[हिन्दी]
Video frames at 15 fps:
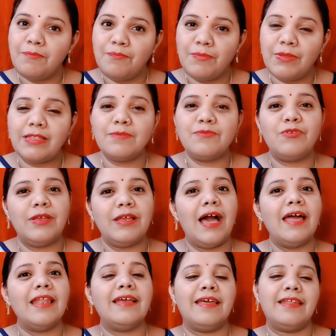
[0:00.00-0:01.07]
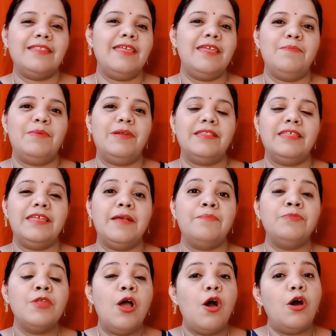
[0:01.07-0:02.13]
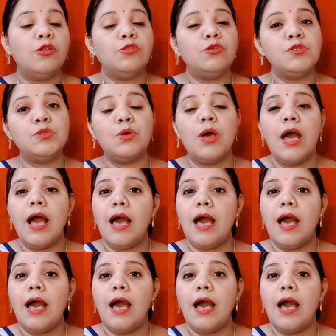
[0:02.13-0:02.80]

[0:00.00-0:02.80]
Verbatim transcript: मतलब स्वीकार करनी ही पड़ती है और दोस्तों